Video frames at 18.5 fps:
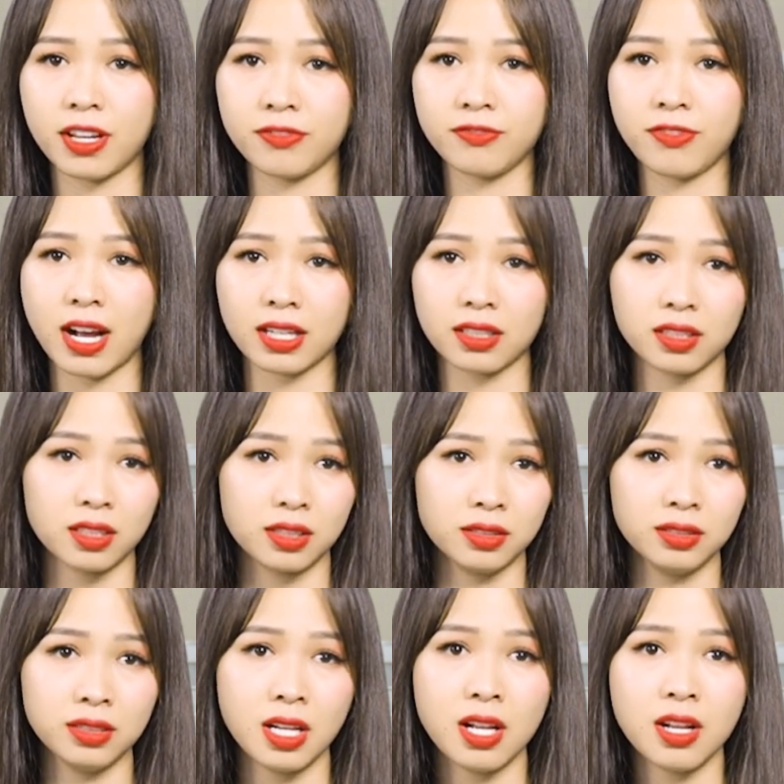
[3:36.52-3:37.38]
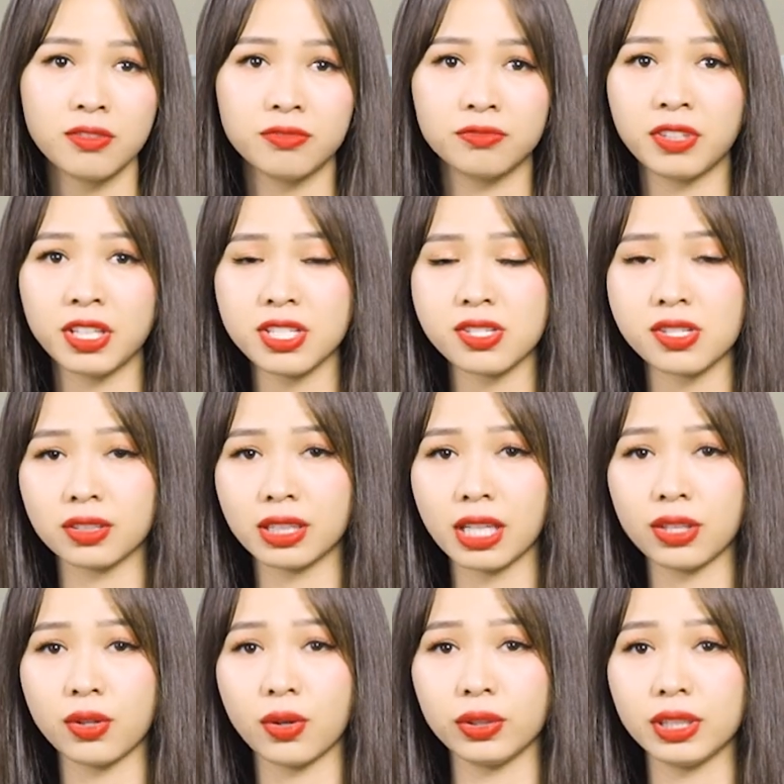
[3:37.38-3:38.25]
phải phản ứng với sự
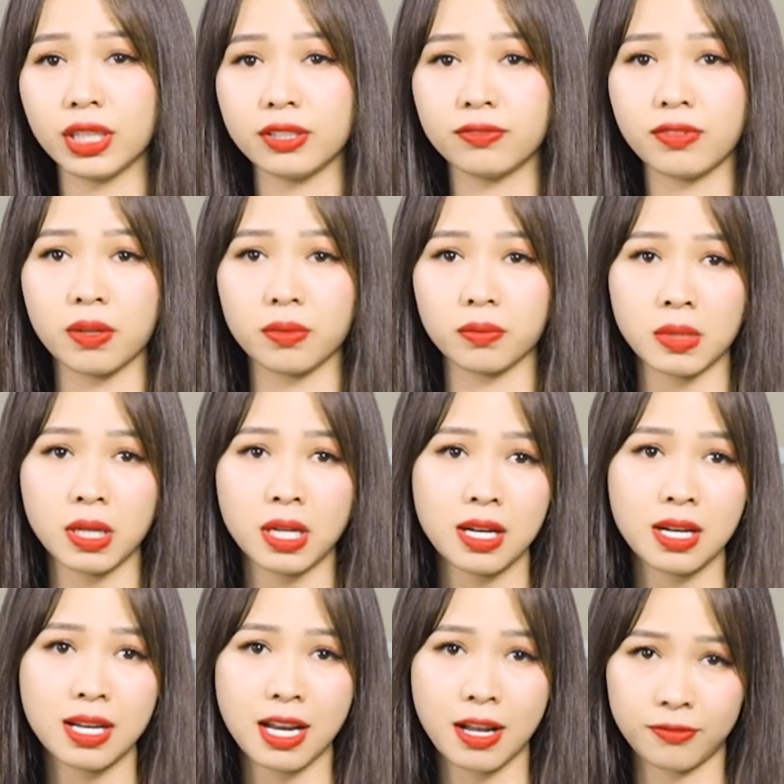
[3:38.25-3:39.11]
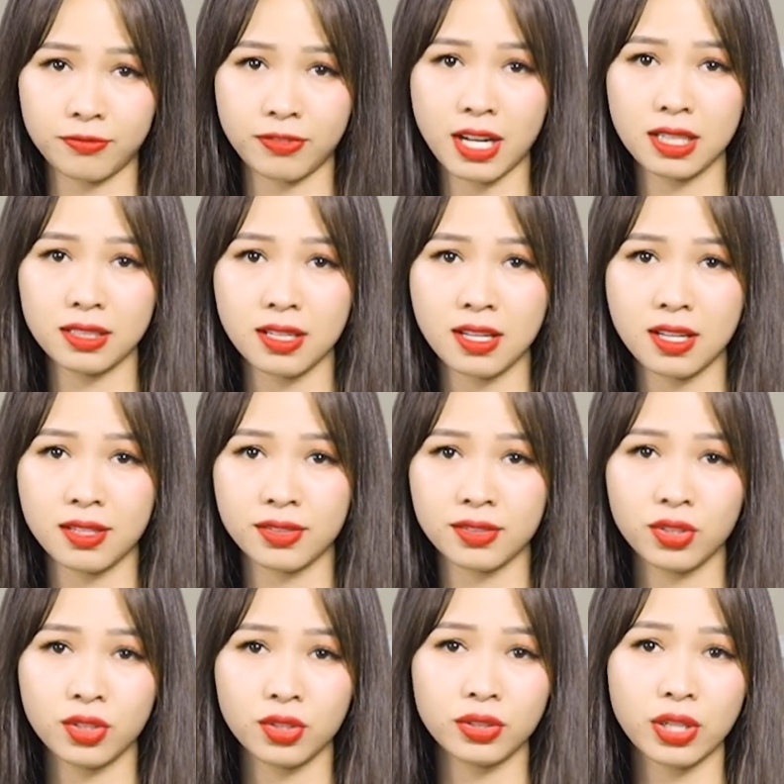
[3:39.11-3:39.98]
thay đổi kỳ vọng lạm phát,
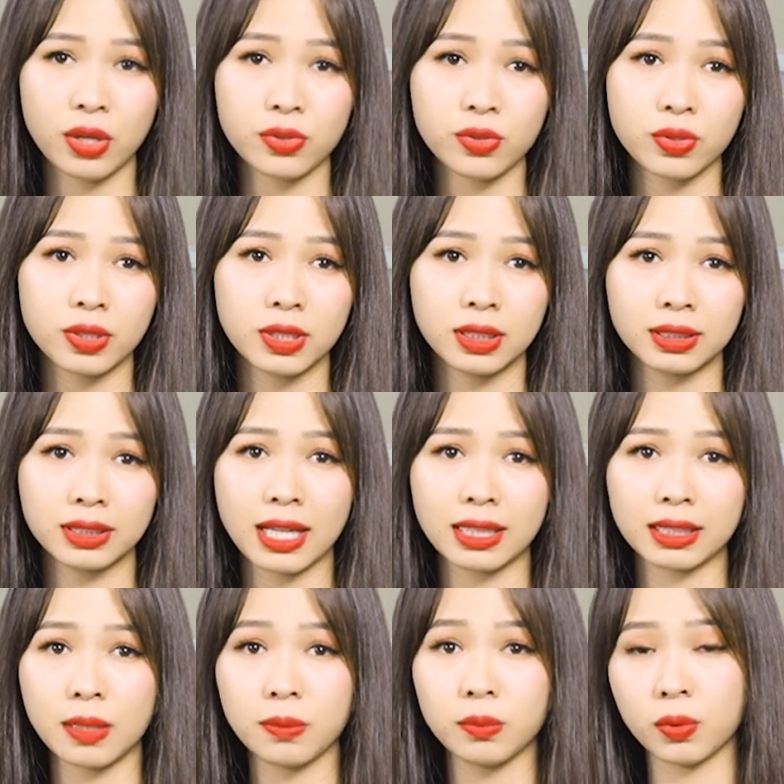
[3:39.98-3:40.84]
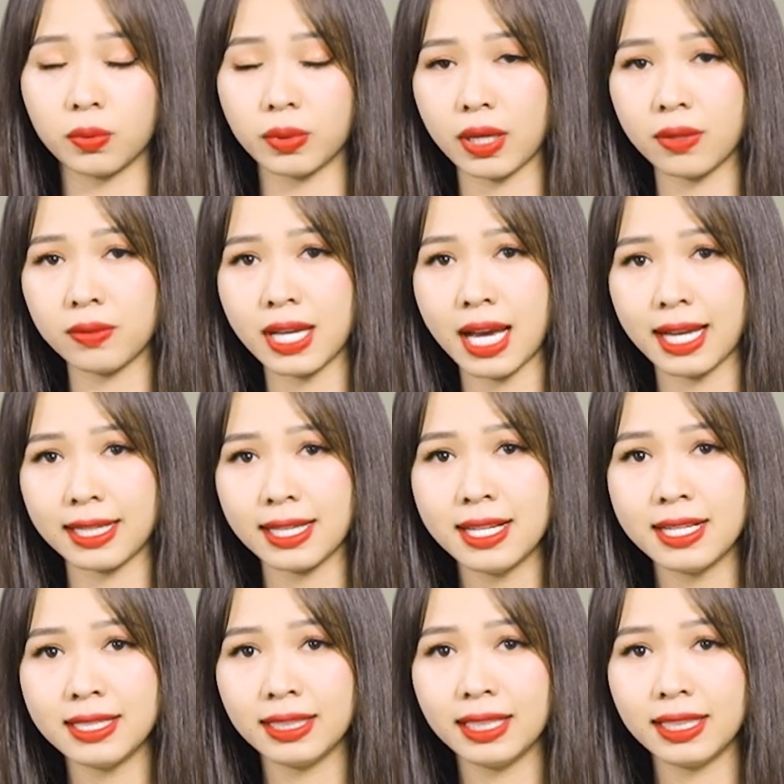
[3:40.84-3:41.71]
nhưng nếu xu hướng tăng tiếp tục kéo dài
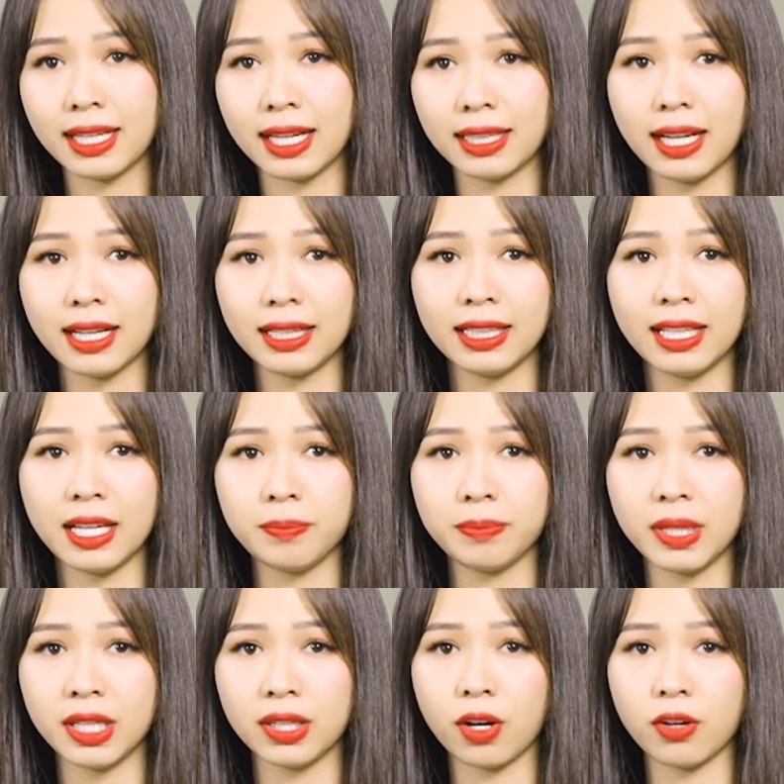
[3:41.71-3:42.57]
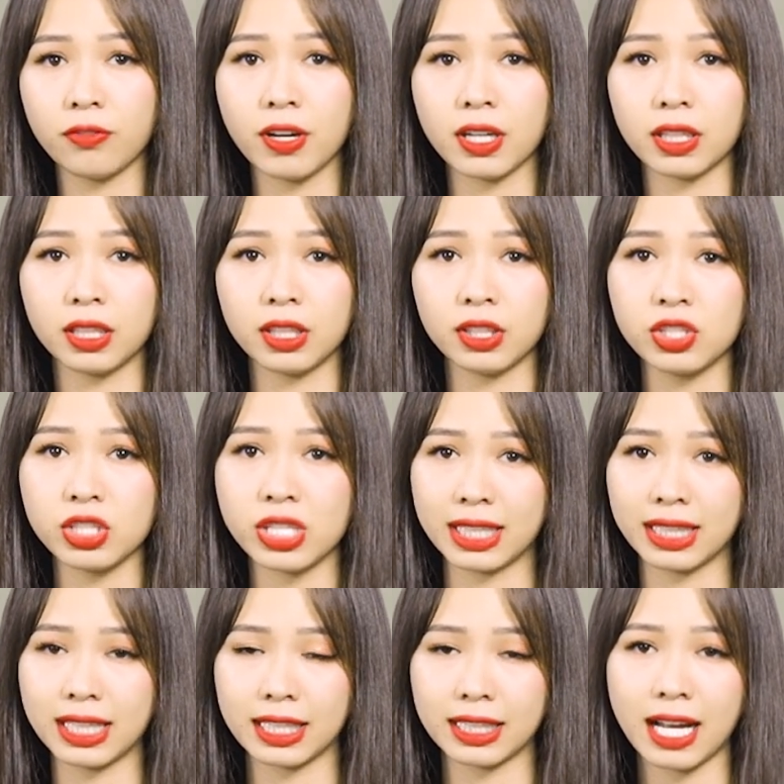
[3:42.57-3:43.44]
thì khả năng i ép đê có phản ứng
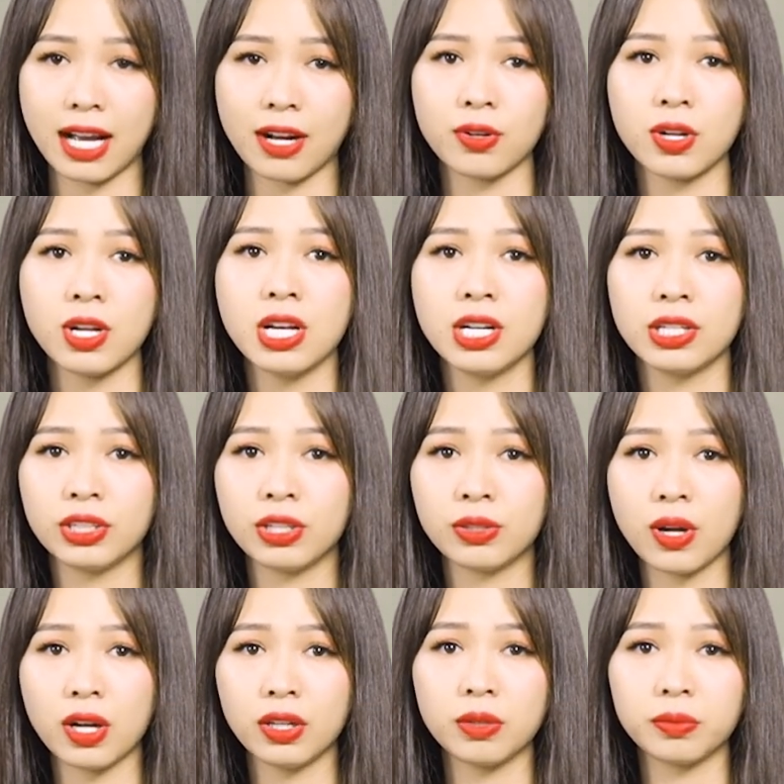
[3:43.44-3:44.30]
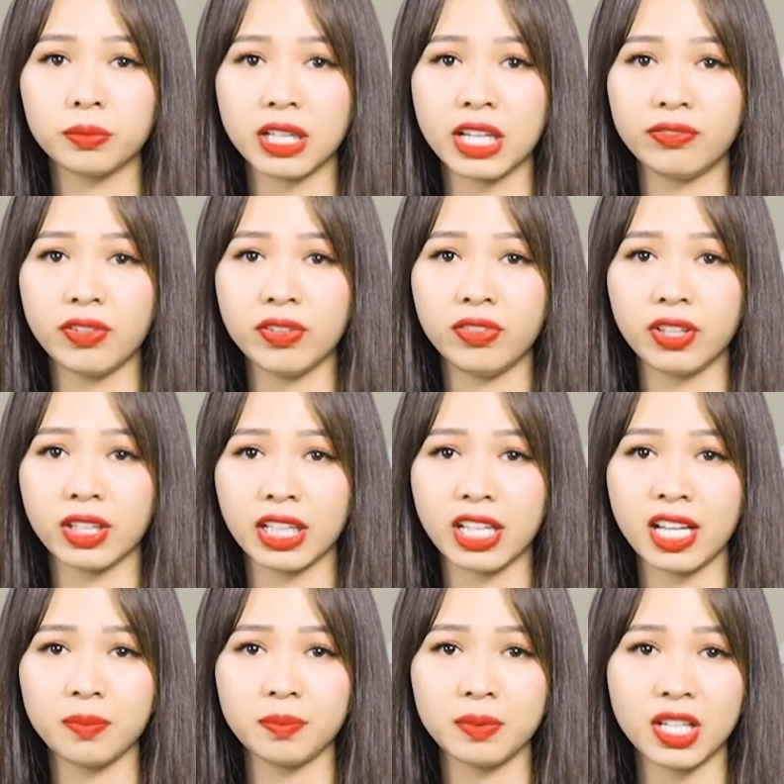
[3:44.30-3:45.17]
sẽ càng cao. Điều đó đồng nghĩa với việc
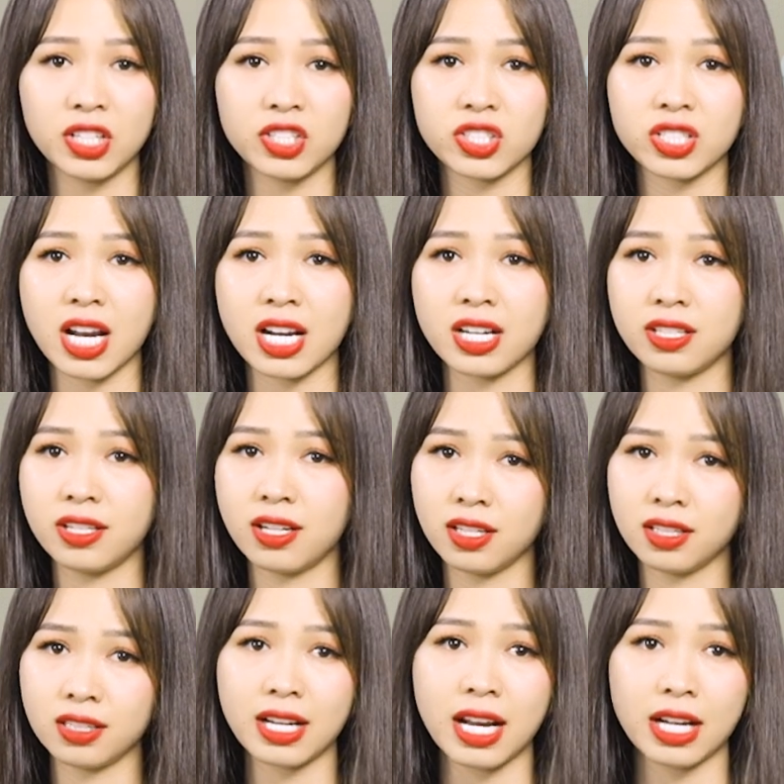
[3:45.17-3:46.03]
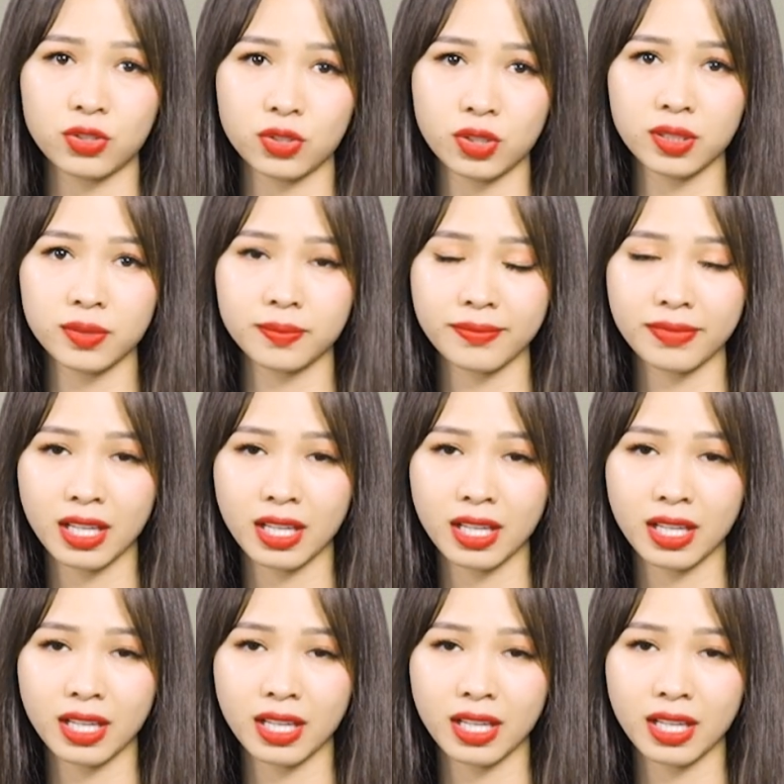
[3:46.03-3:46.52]
i ép đê sẽ nâng lãi suất.